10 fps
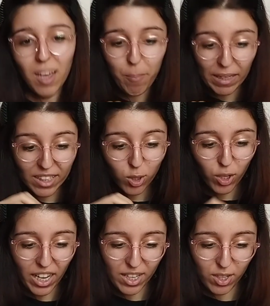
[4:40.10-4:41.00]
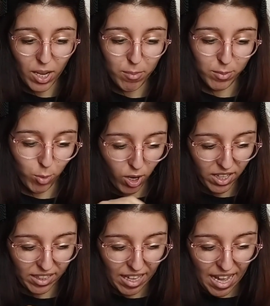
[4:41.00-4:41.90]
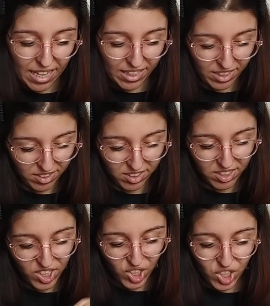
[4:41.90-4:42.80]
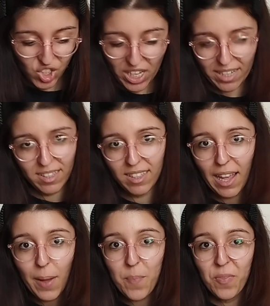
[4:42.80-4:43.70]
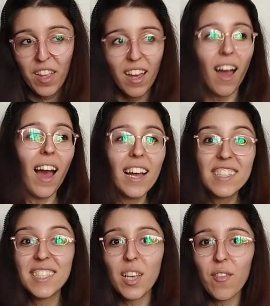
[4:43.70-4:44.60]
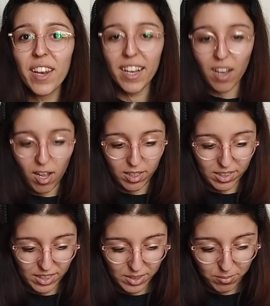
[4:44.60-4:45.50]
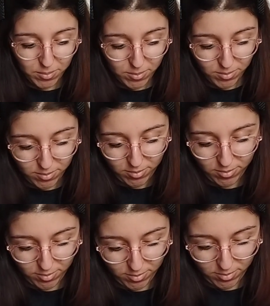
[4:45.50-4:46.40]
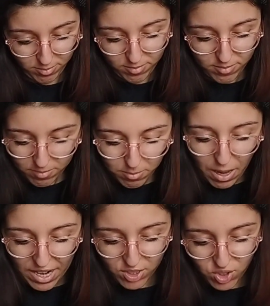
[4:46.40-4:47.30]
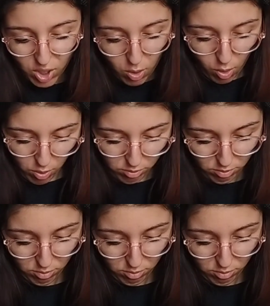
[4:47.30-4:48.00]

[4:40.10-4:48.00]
Ya bana göre en önemli bu arada yani. İçlerinde en severek aldığım parça o.